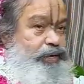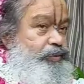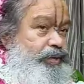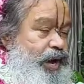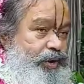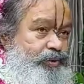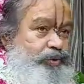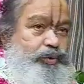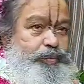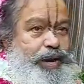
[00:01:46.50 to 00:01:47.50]
क्योंकि और
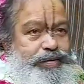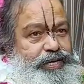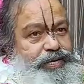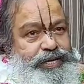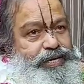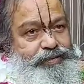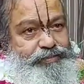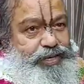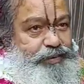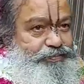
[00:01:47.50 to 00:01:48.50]
कोई उपाय नहीं है
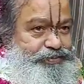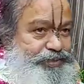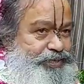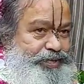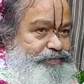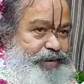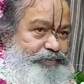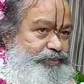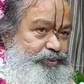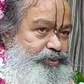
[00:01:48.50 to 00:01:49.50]
मानव शरीर
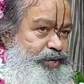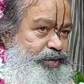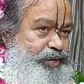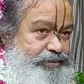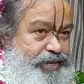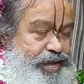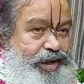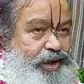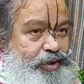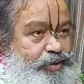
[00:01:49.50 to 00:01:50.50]
प्राप्त होना
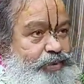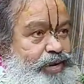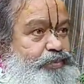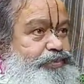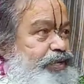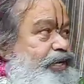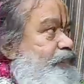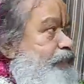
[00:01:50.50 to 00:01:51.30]
और मानव शरीर